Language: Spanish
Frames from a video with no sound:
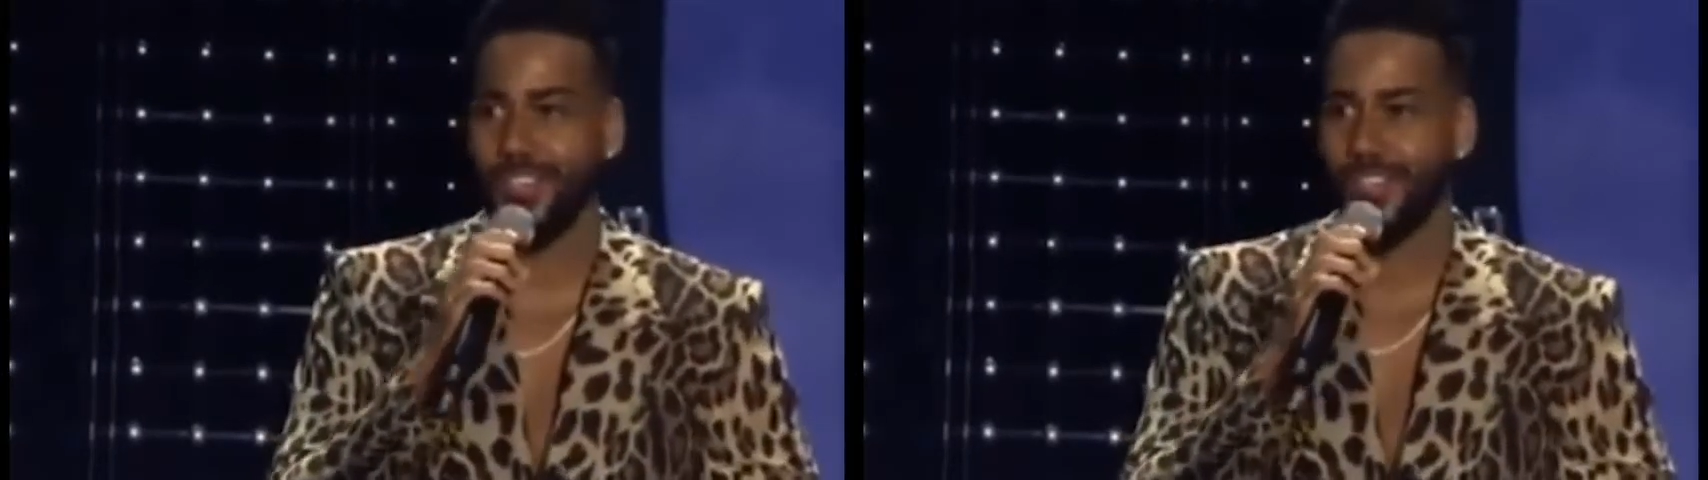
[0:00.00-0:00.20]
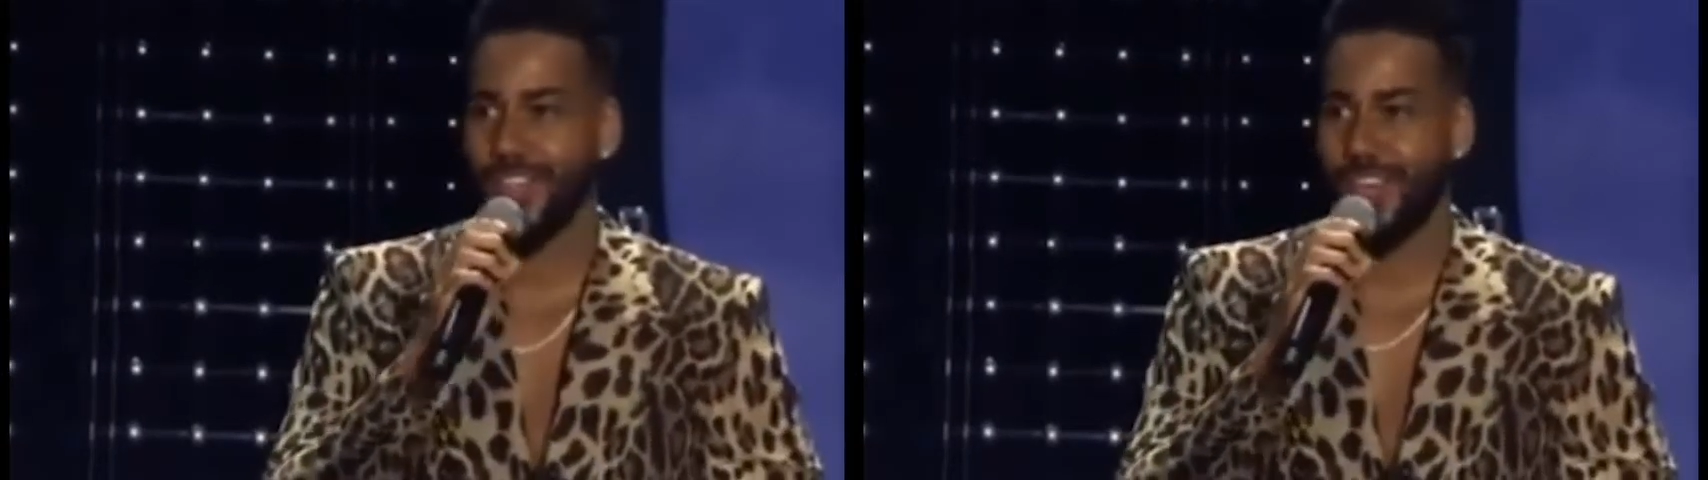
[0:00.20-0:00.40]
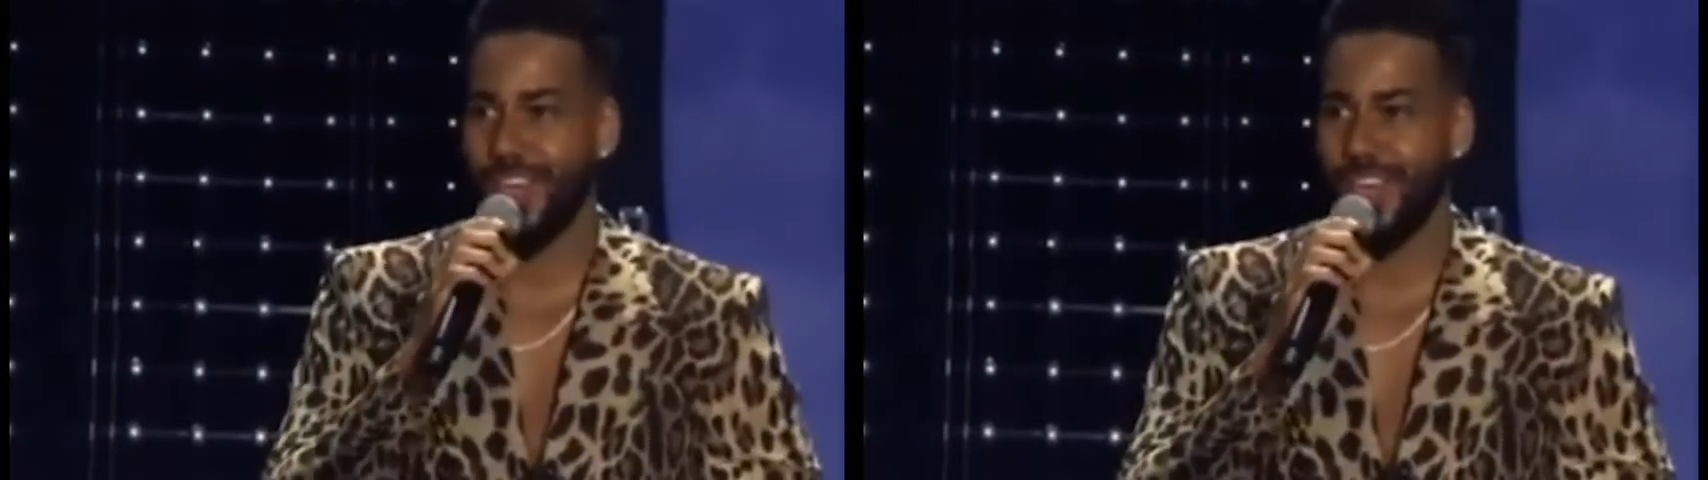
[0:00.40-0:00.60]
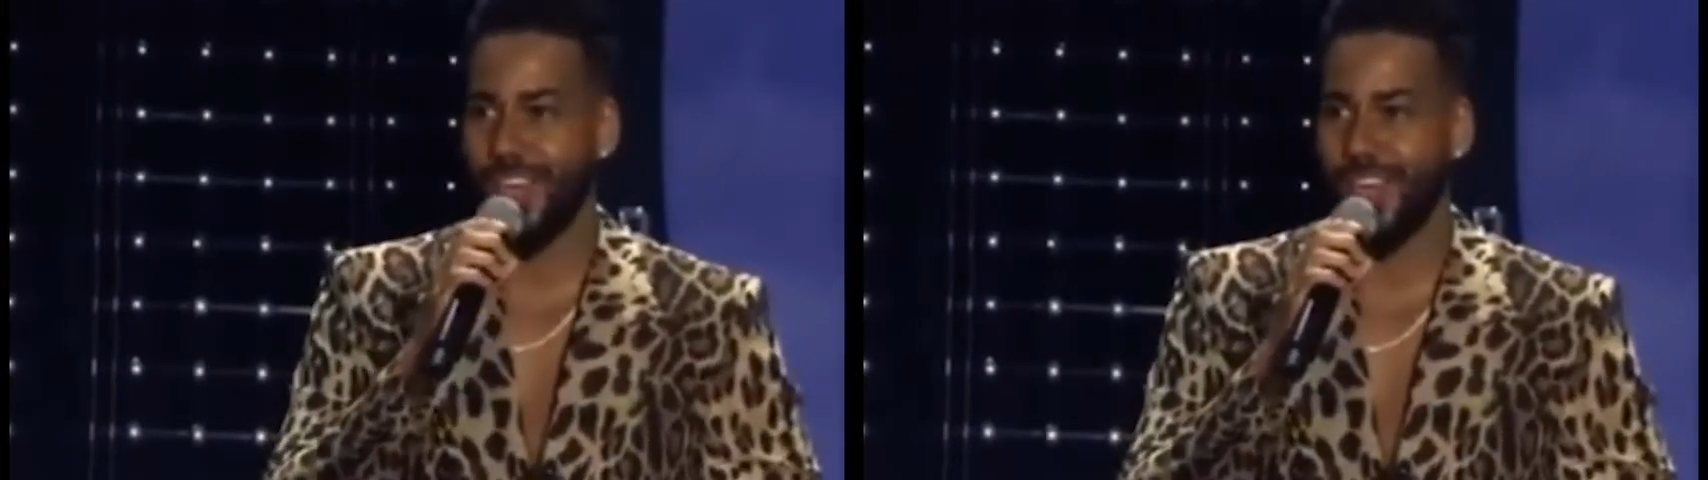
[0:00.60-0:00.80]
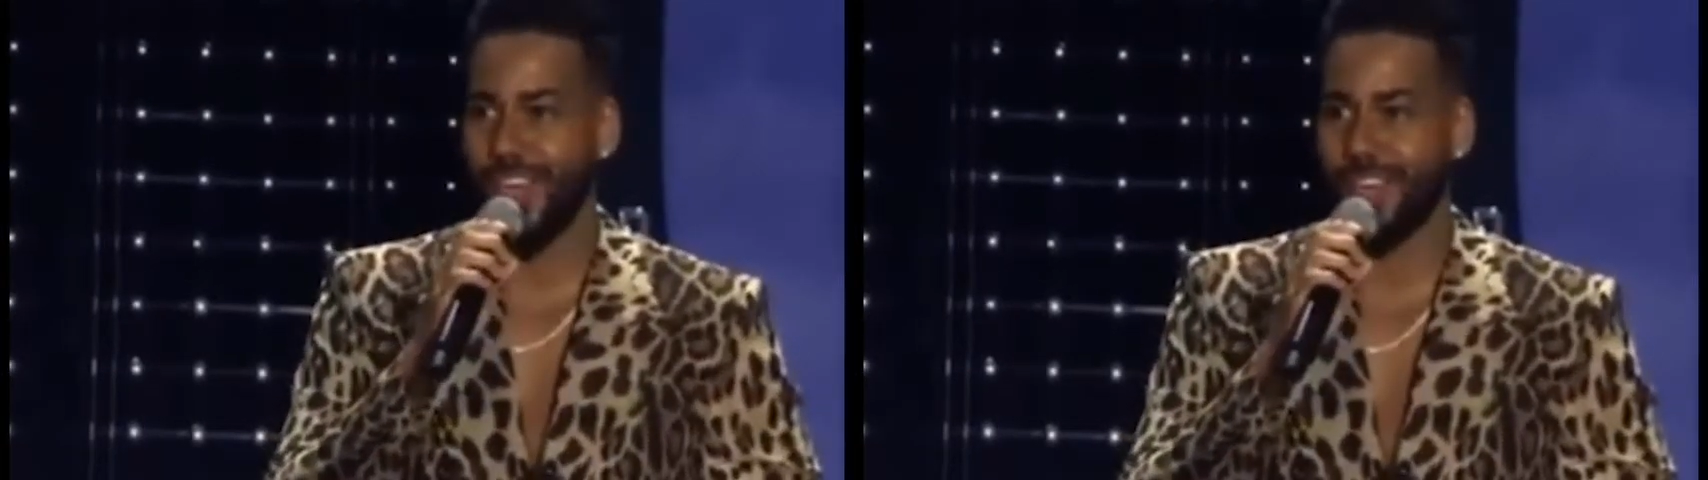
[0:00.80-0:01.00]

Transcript: eh,